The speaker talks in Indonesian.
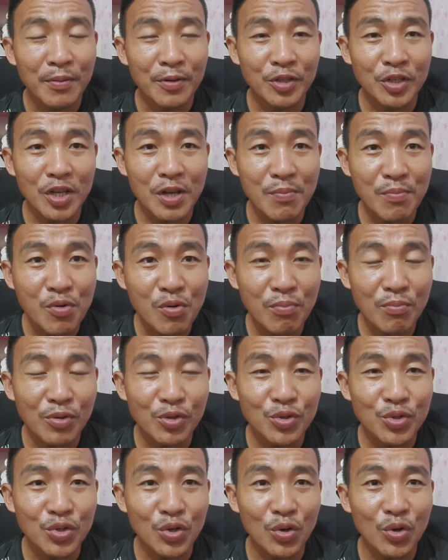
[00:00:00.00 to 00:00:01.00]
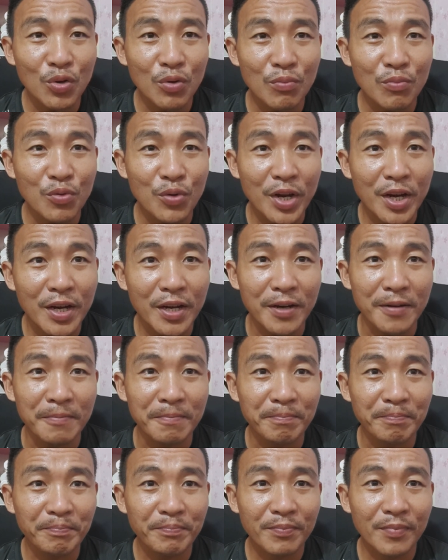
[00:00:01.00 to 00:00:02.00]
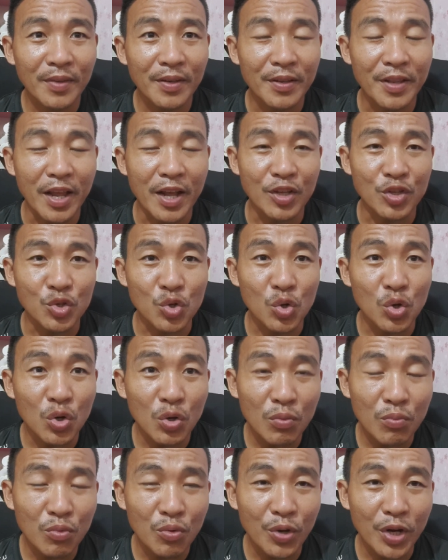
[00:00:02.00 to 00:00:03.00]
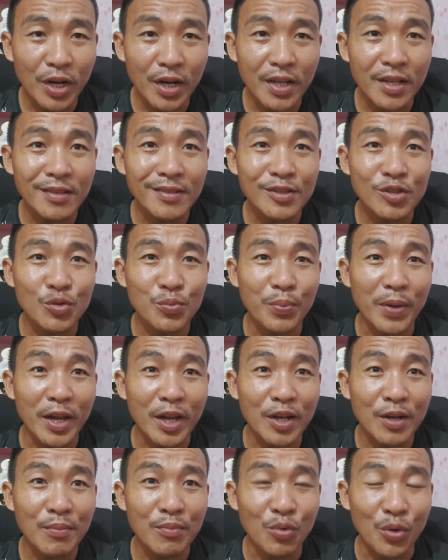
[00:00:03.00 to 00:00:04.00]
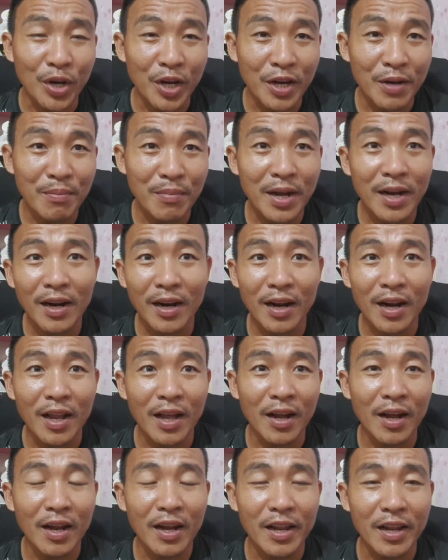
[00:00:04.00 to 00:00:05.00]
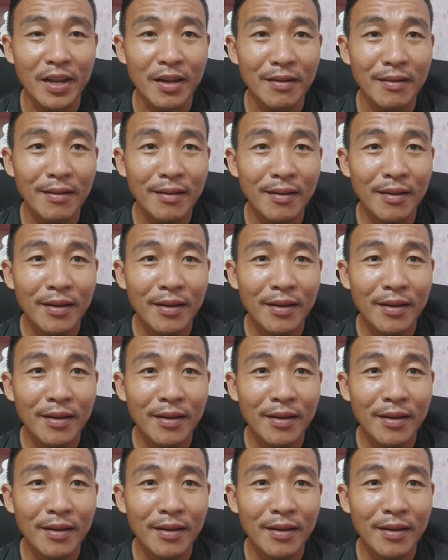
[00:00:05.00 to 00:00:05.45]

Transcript: Sibuk menjolok Muhyiddin. Dia jolok Muhyiddin supaya Muhyiddin marahlah kali.